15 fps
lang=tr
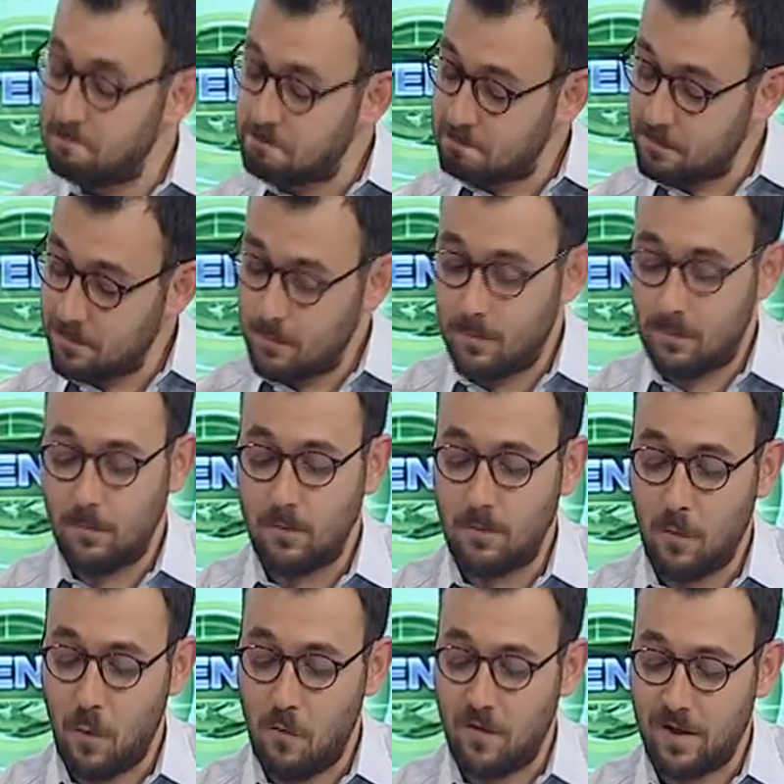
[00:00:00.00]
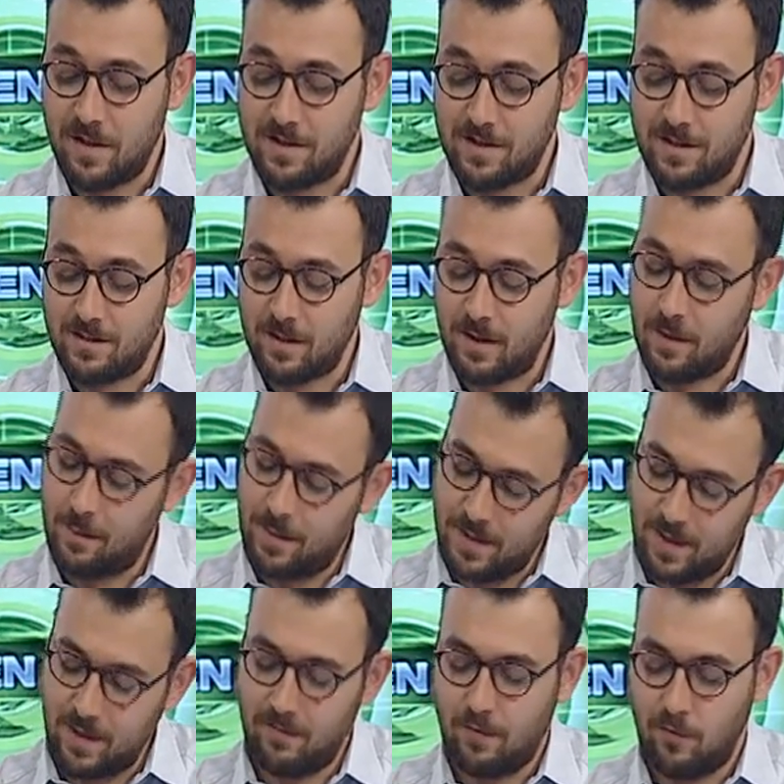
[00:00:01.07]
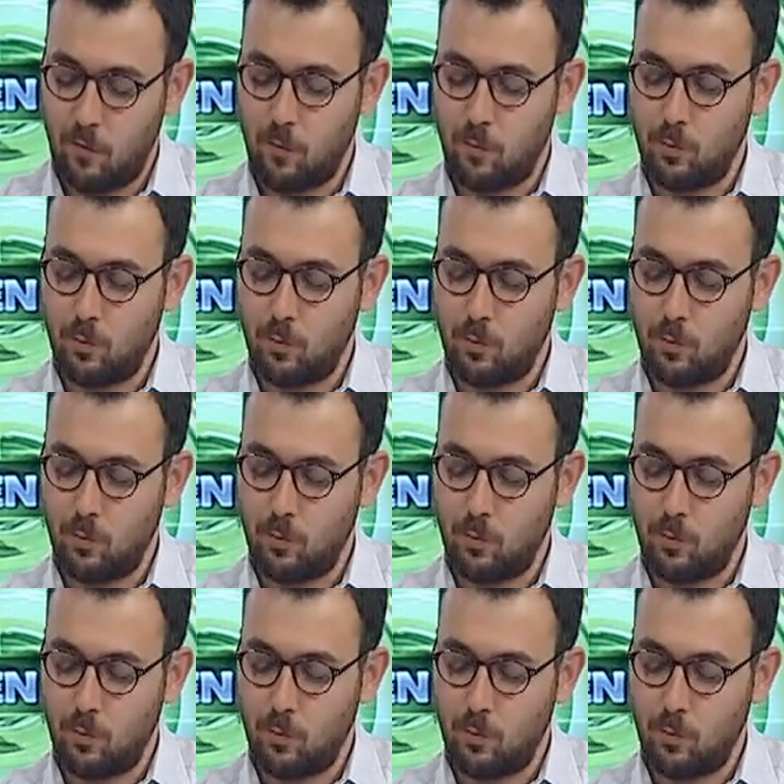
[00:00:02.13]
Evet. Konferansın ya da panelin ve forumun